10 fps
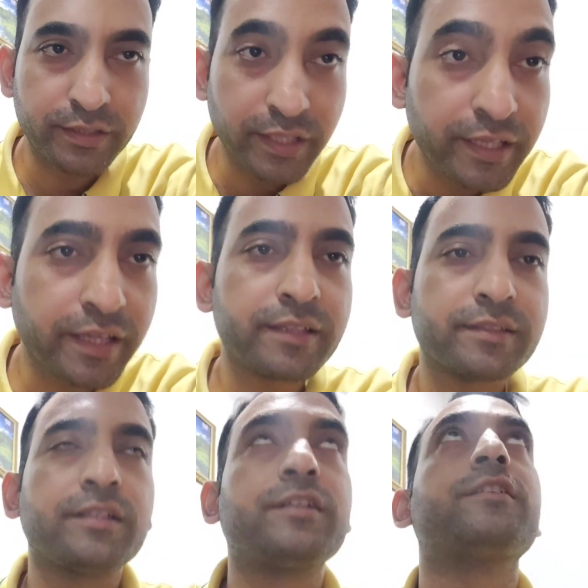दिन के
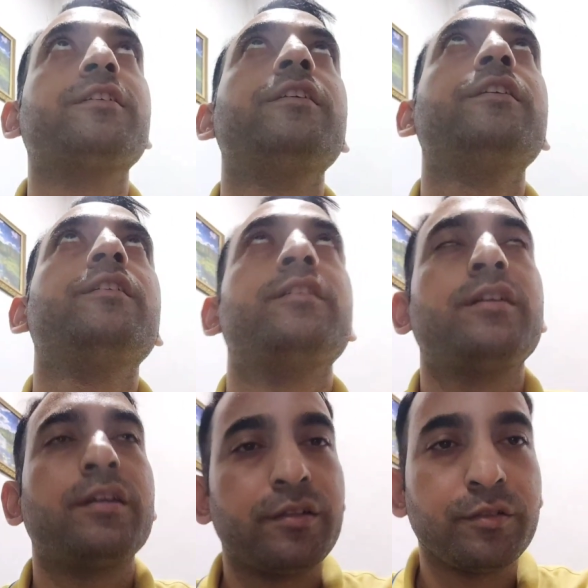
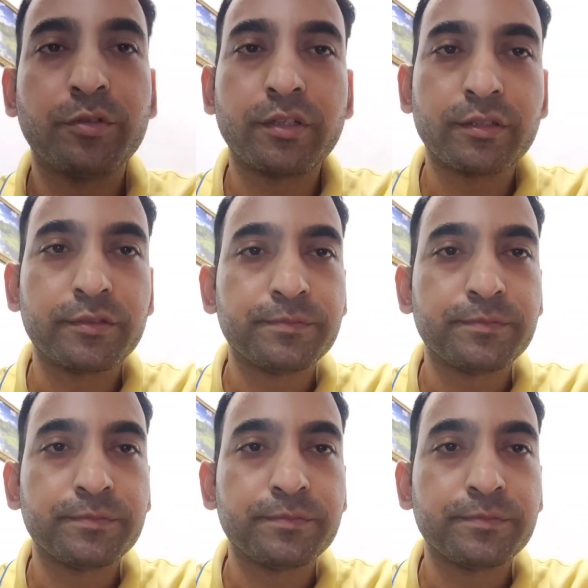साथ और